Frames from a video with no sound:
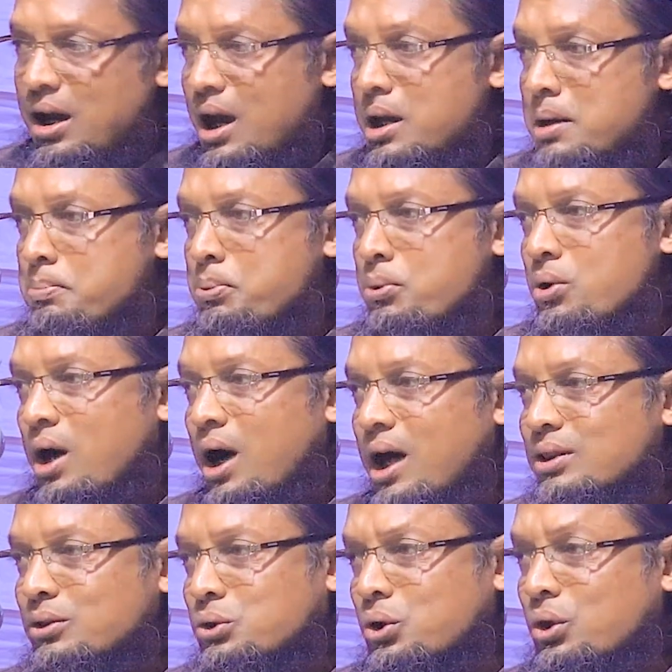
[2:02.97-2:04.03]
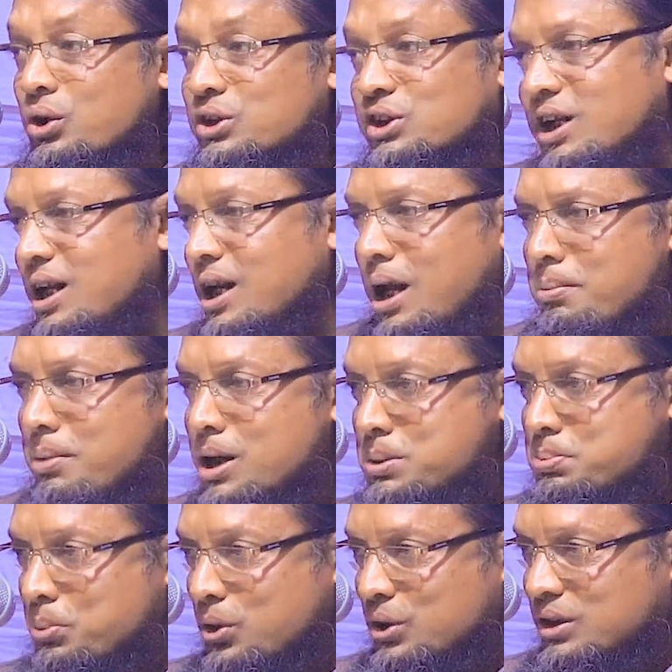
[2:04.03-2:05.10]
এই বুরহান তো সে নামাজ
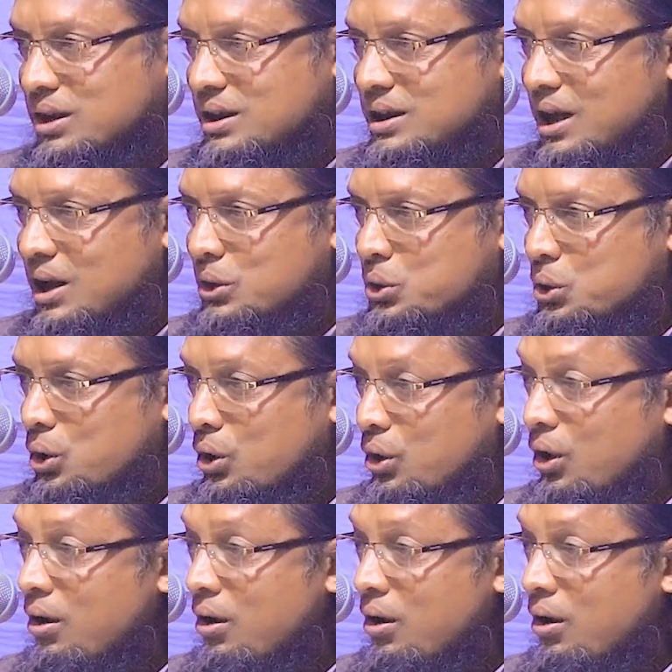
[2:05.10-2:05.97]
পড়তে যাইতো